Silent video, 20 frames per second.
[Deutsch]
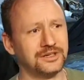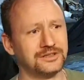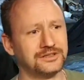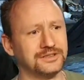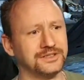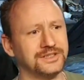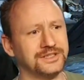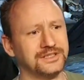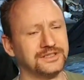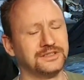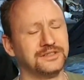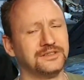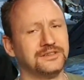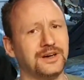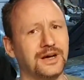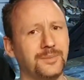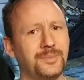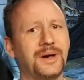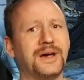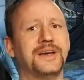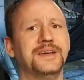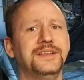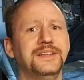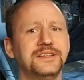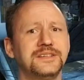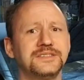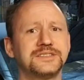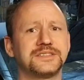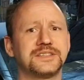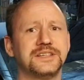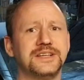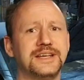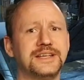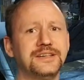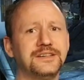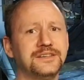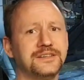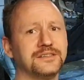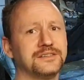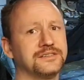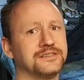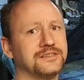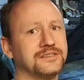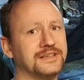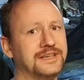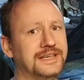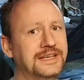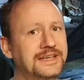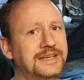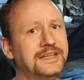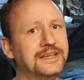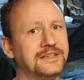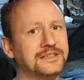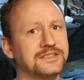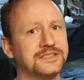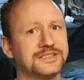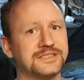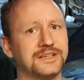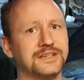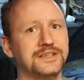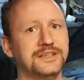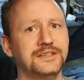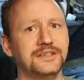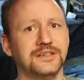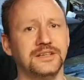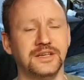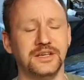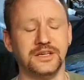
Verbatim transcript: und äh, habe einiges gelernt in der Zeit.